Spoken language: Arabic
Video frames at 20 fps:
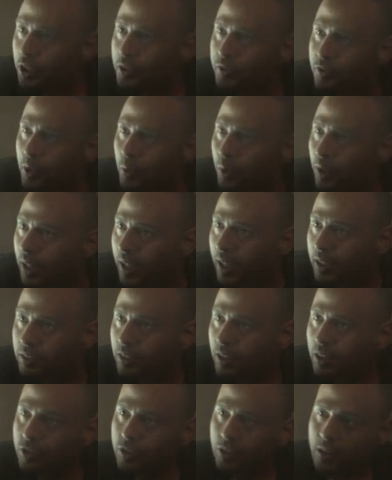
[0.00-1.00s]
يضعفك ولا
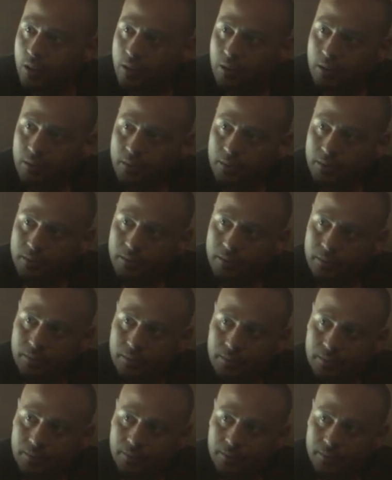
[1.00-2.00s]
حتى يكسرك
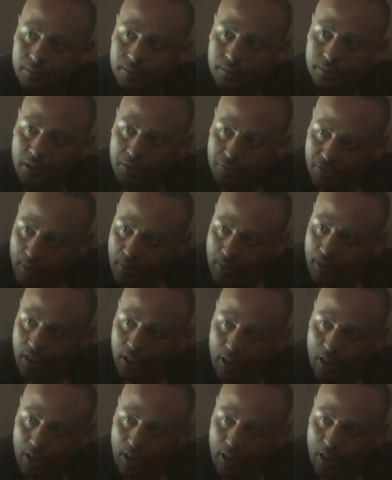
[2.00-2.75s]
افهم